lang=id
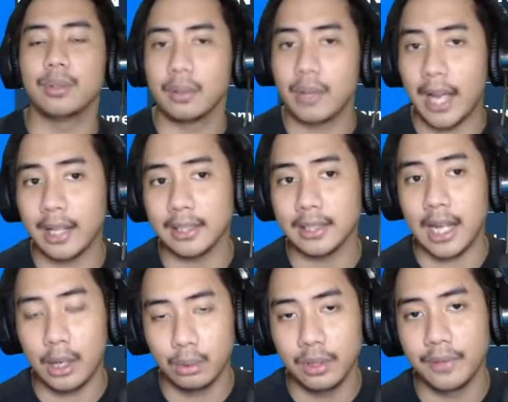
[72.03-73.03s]
udah kasih
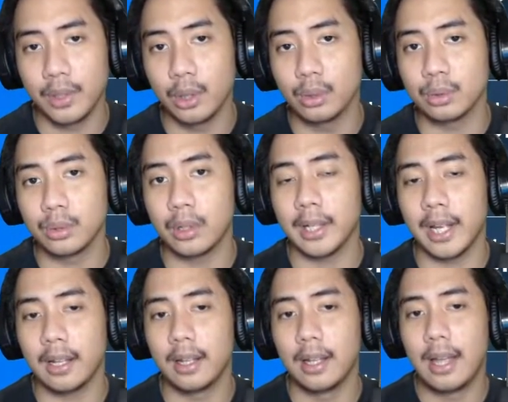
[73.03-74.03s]
tahu di video
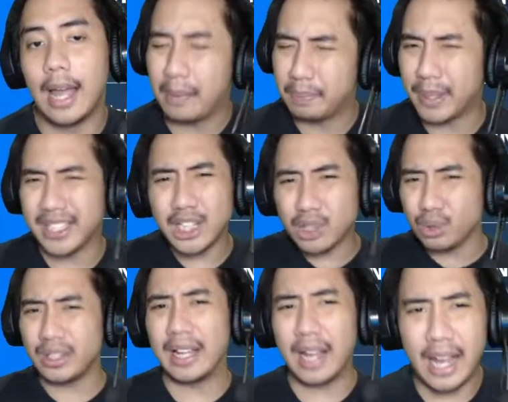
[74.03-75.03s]
tutorial apa sih itu
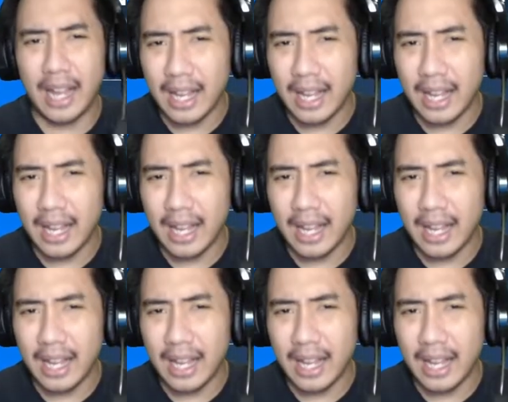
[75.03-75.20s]
the,